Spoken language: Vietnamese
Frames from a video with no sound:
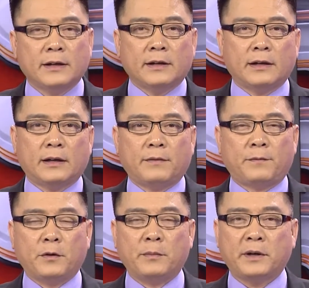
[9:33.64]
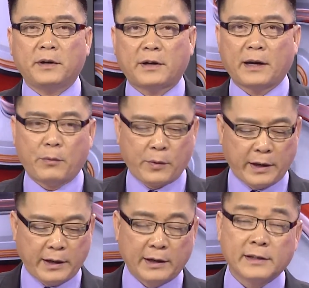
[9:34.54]
à, vừa mới đưa ra một
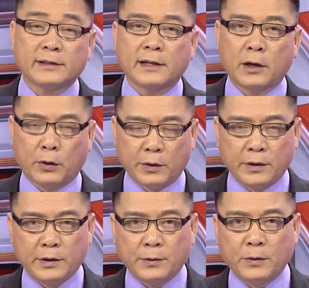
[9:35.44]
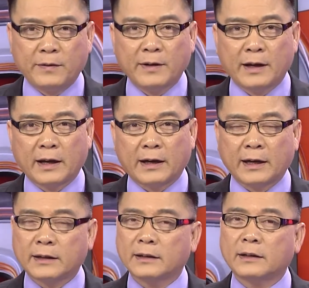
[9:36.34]
cái lời xin lỗi đối với lại khách